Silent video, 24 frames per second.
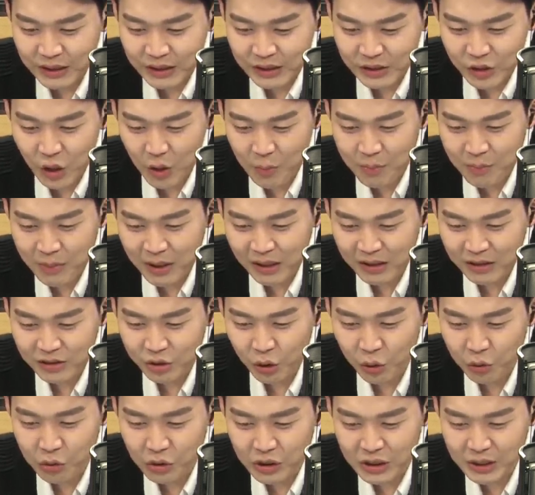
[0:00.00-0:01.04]
천만
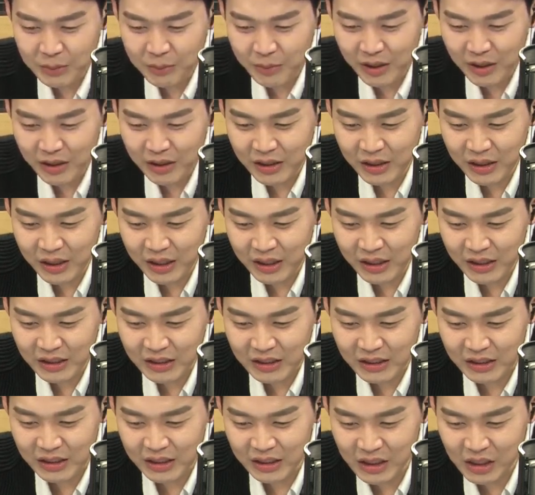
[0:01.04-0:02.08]
서울 시민들이
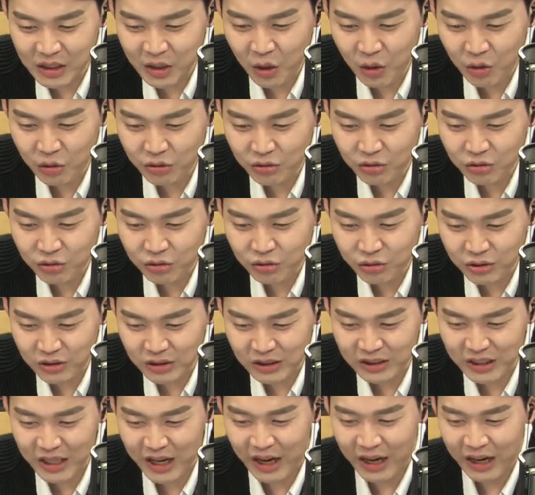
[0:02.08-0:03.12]
즐거운
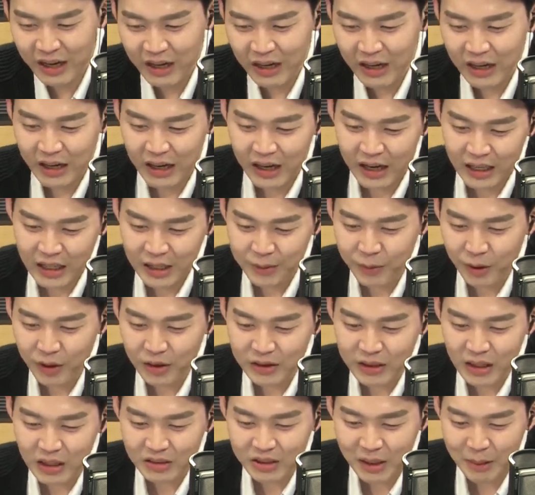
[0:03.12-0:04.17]
축제 아, 이번
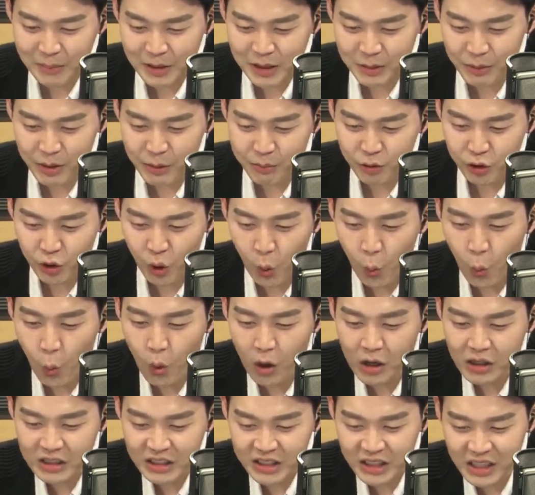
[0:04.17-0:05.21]
달 30일부터
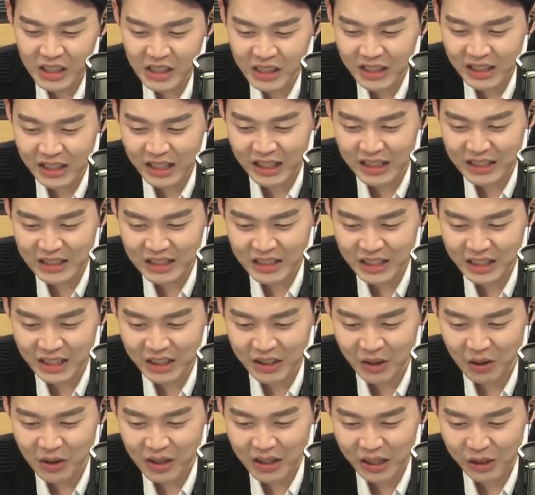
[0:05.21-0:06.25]
5월 7일까지
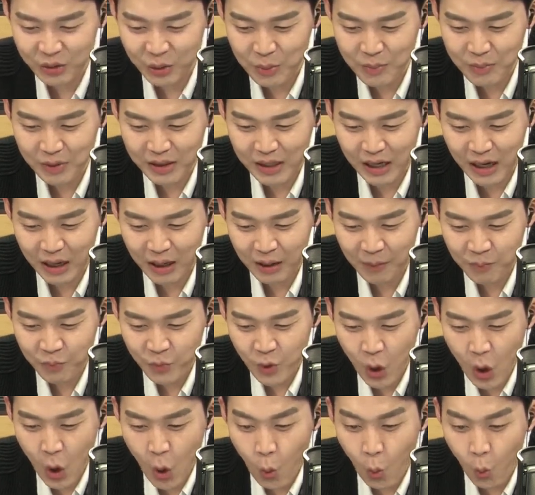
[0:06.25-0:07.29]
열리게 됩니다.
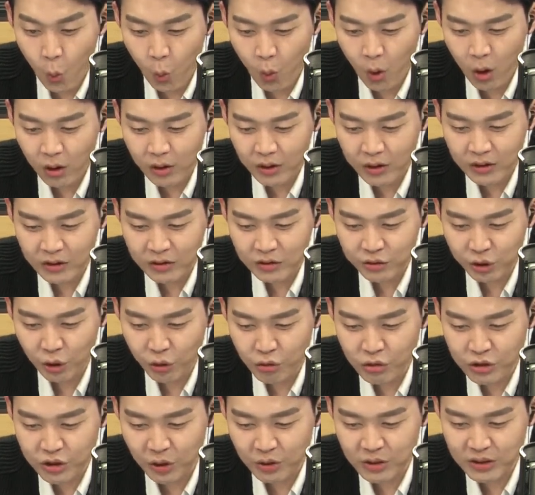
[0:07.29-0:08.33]
5월은
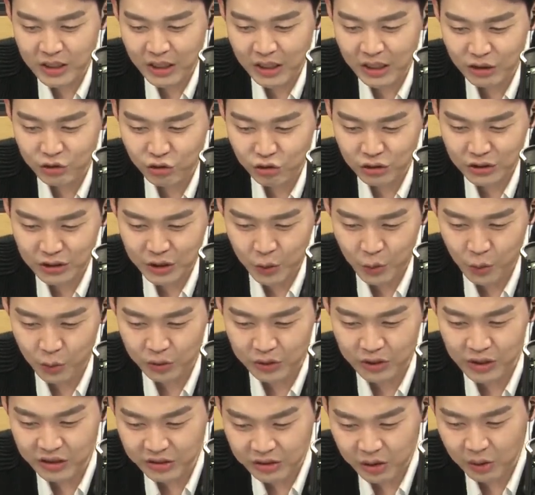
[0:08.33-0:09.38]
서울 전체가 축제로
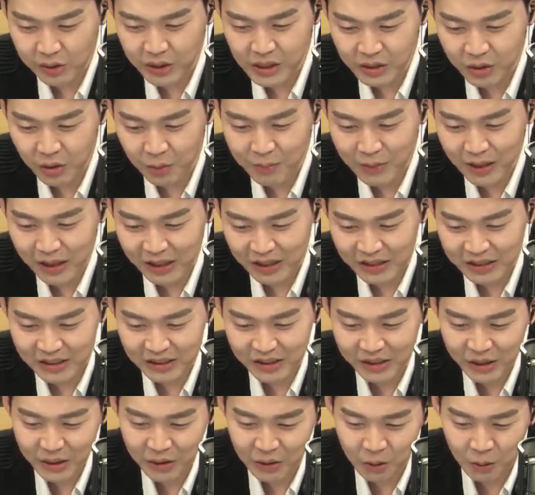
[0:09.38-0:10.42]
들썩일 것만
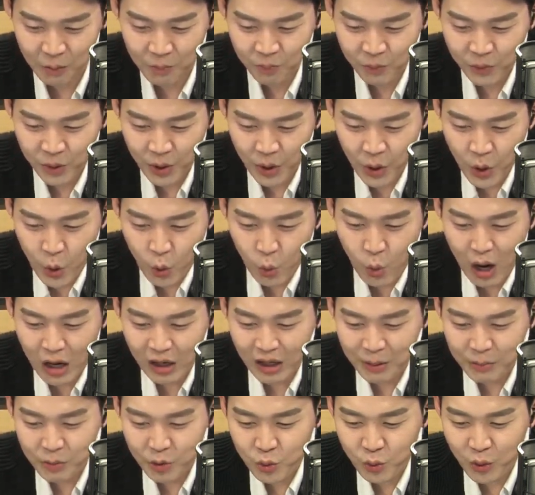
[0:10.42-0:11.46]
같은데요.
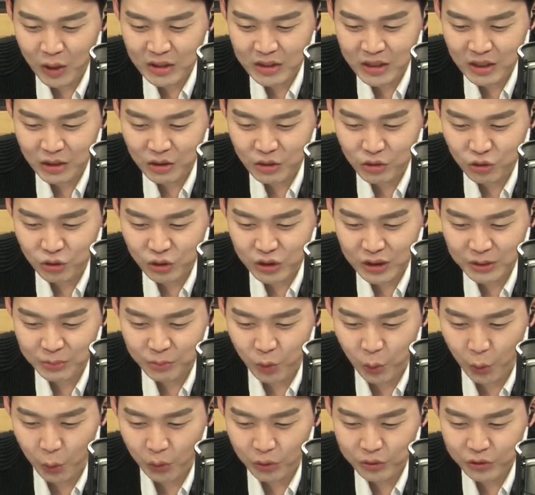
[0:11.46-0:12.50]
광화문 광장을
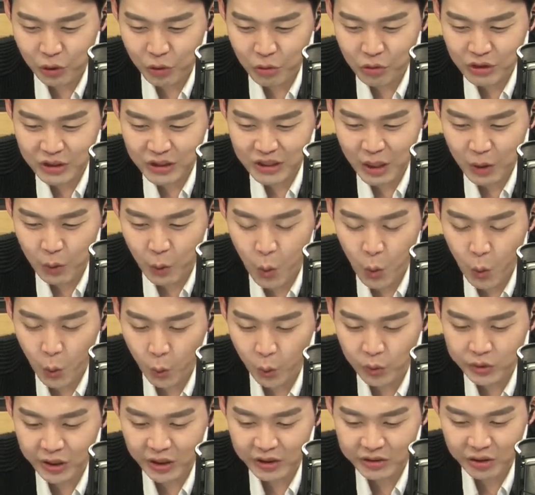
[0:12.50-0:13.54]
중심으로 서울 시내
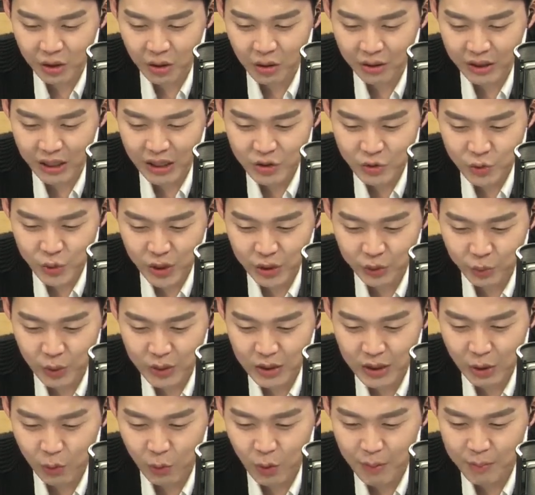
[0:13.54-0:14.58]
곳곳에서
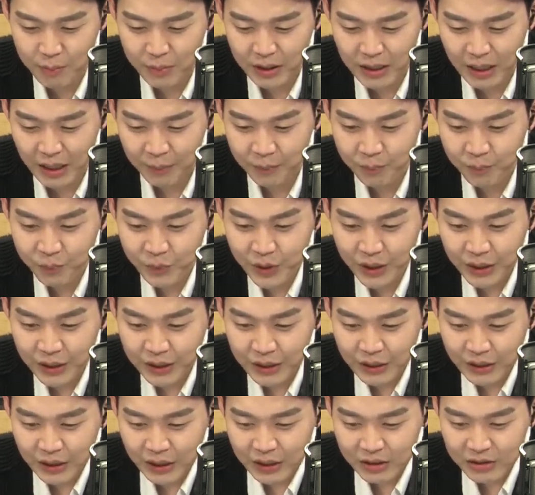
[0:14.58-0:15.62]
개최된다고 합니다.
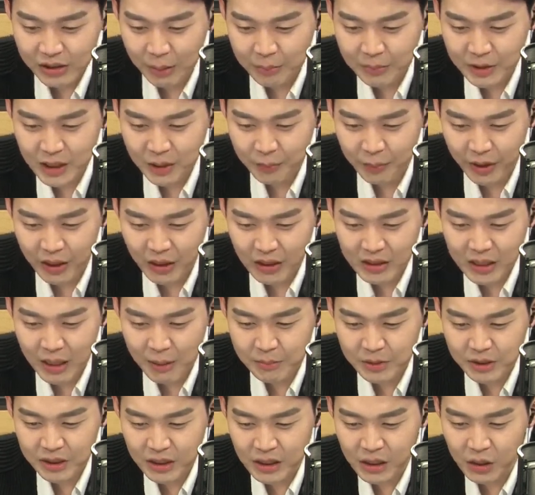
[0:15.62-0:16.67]
30일
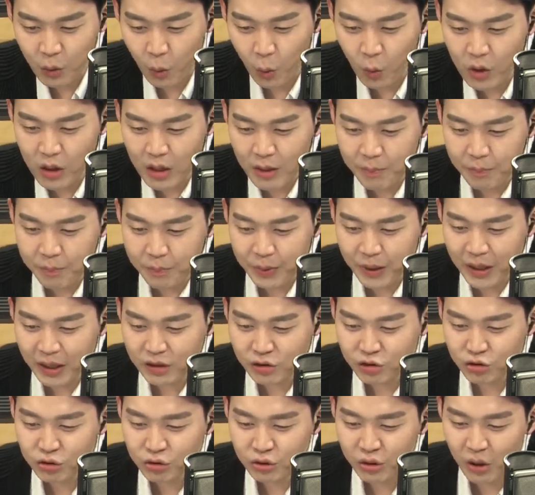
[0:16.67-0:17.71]
잠실 올림픽
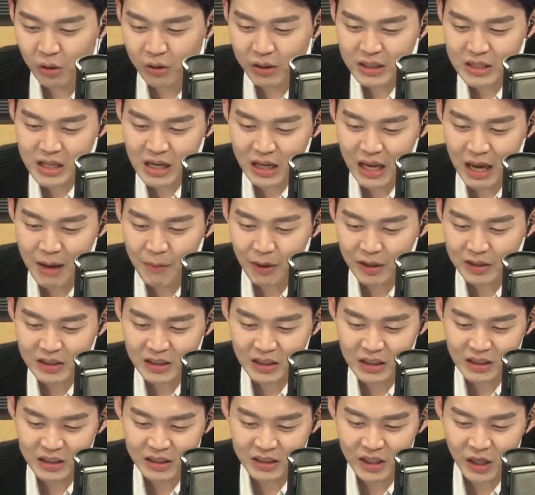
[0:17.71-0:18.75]
주 경기장
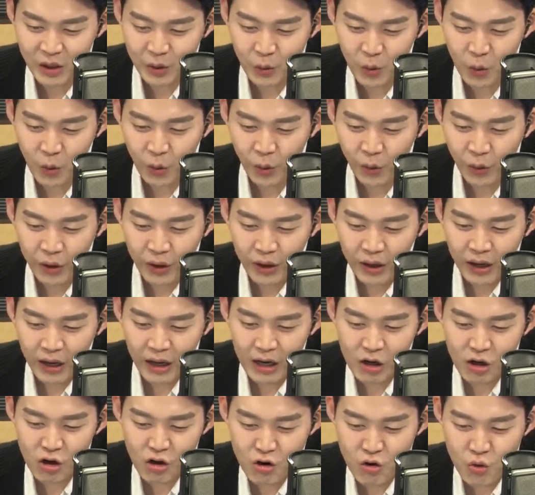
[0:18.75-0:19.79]
개막식을 시작으로
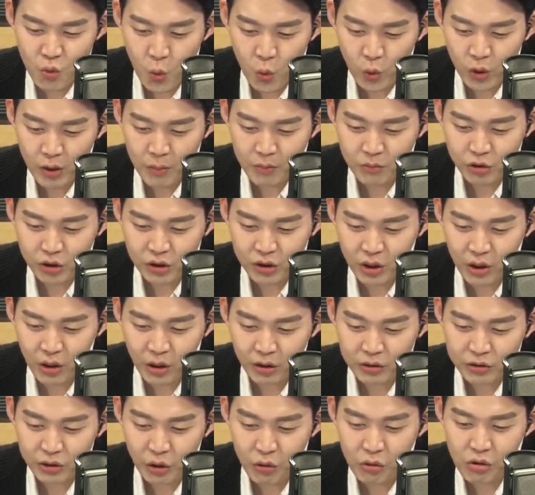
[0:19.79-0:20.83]
한류
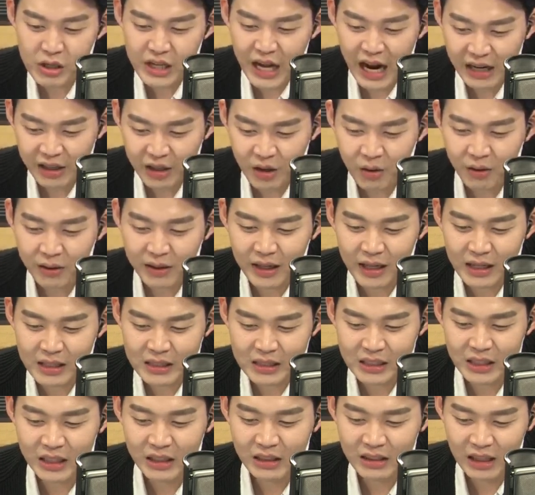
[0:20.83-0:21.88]
공연부터 서울
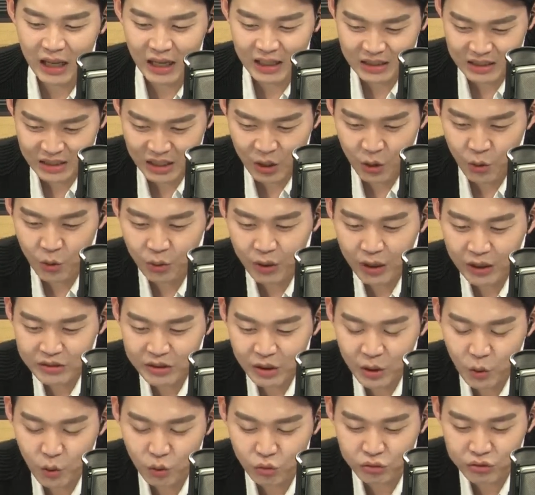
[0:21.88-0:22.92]
야경까지 다채로운
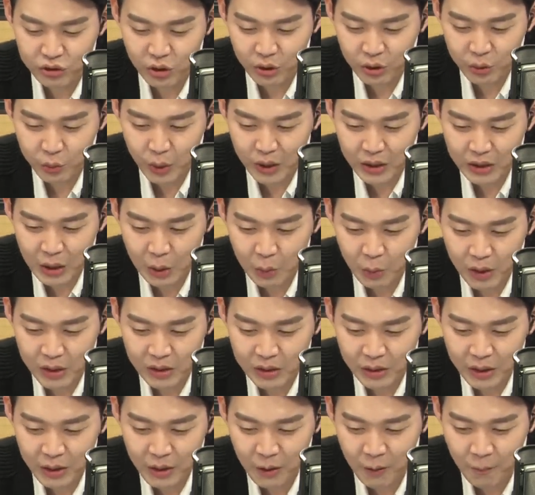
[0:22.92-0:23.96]
행사로 구성이 돼 있다고
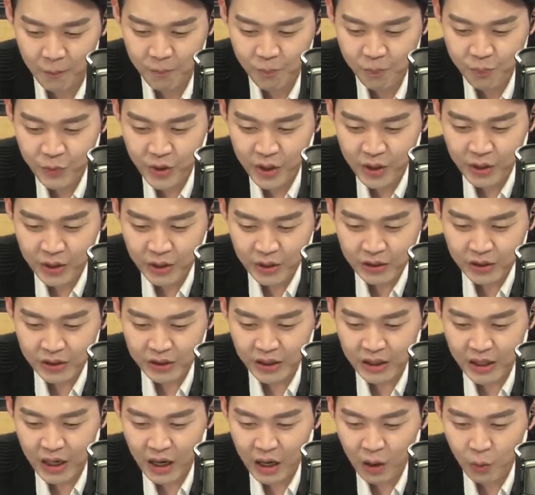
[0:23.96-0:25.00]
하는데요.
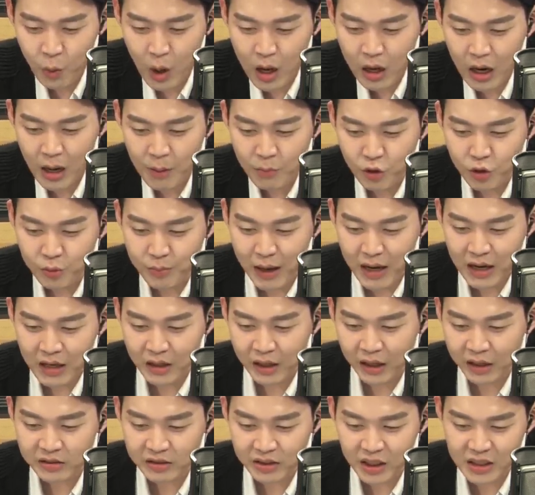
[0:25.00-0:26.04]
특히나 광화문 메인
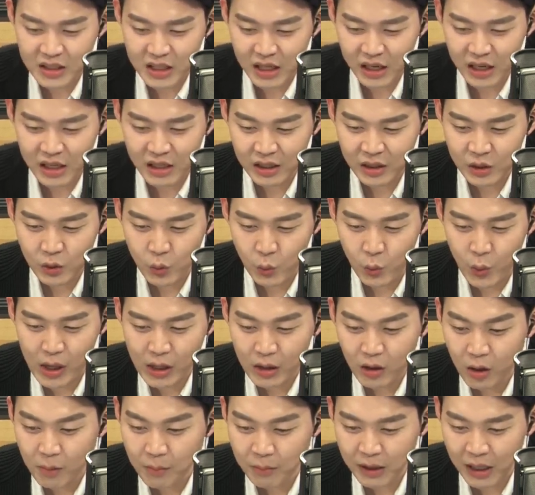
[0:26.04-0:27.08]
행사장에는
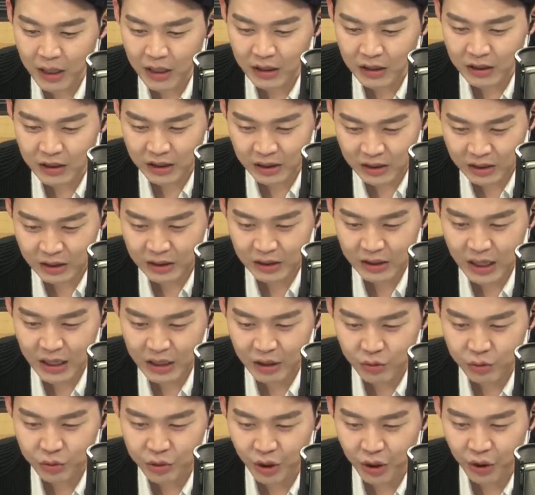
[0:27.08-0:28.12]
웰컴 게이트가
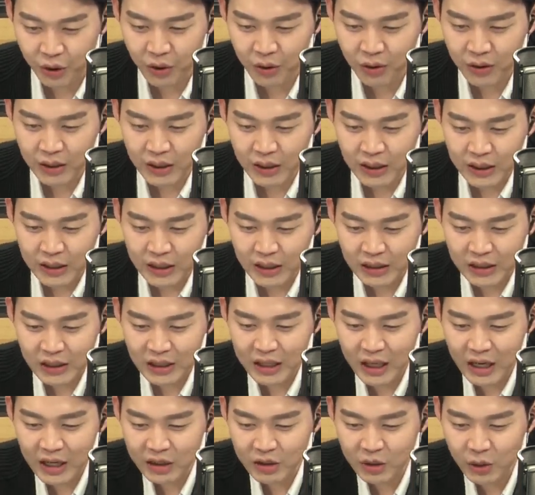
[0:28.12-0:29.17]
있고요. 인기
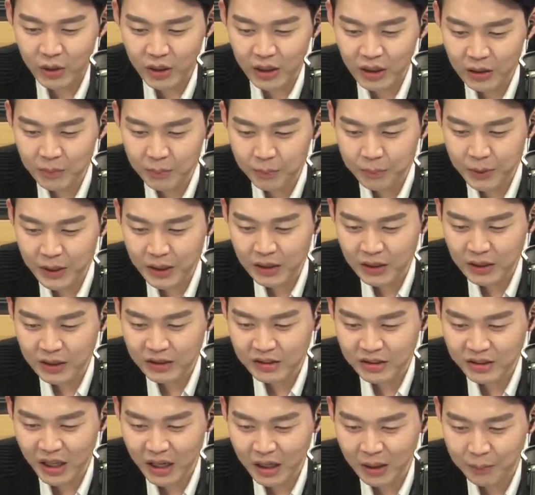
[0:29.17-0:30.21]
캐릭터인
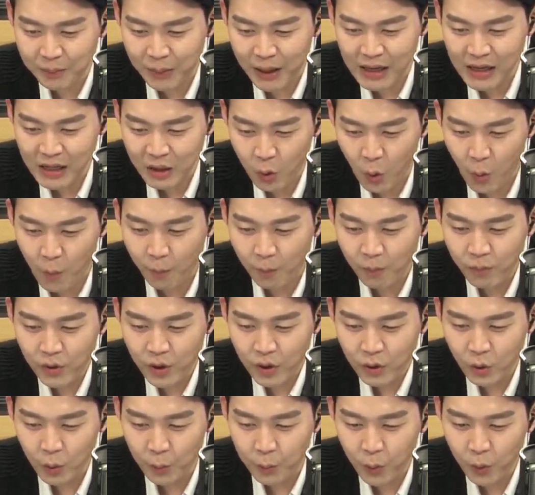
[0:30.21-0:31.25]
핑크색 벨리곰
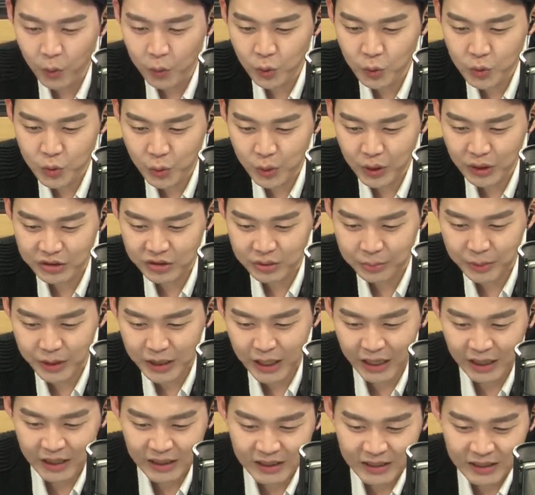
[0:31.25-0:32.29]
또 포토존이
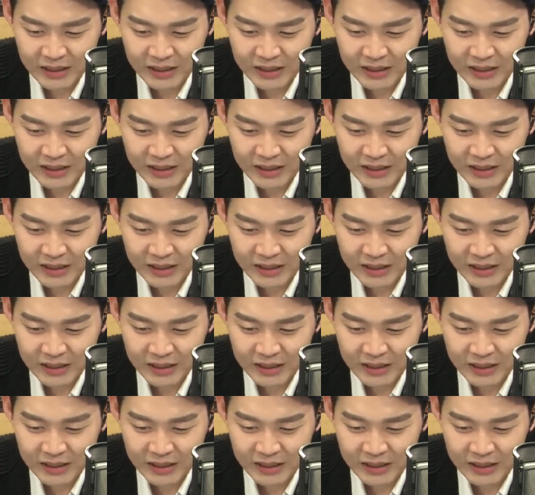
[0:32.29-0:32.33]
있습니다.